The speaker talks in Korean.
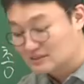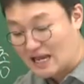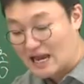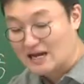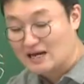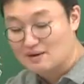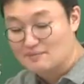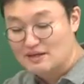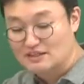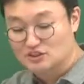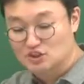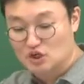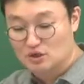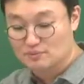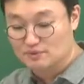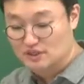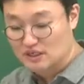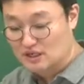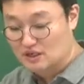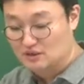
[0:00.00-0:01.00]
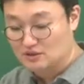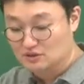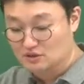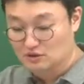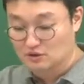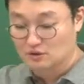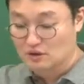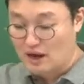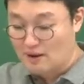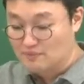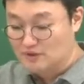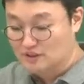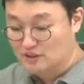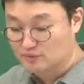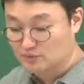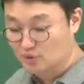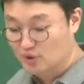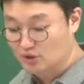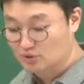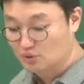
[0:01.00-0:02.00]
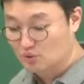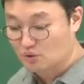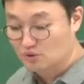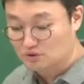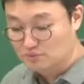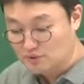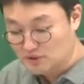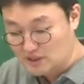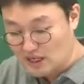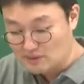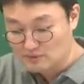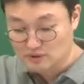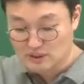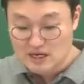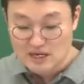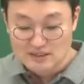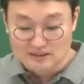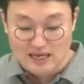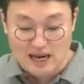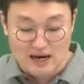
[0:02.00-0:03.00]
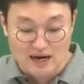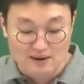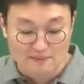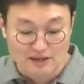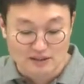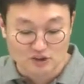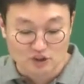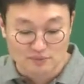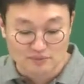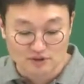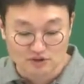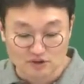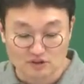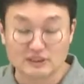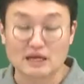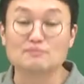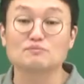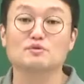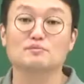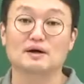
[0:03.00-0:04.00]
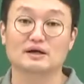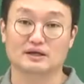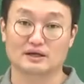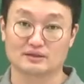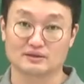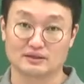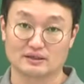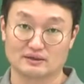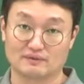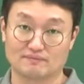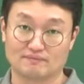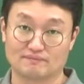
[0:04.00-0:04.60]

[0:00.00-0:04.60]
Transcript: 다가 맨 처음이야. 이거 암기 팁으로 해도. 그러면 답은 다가 맨 처음 있는 건 3번밖에 안 돼.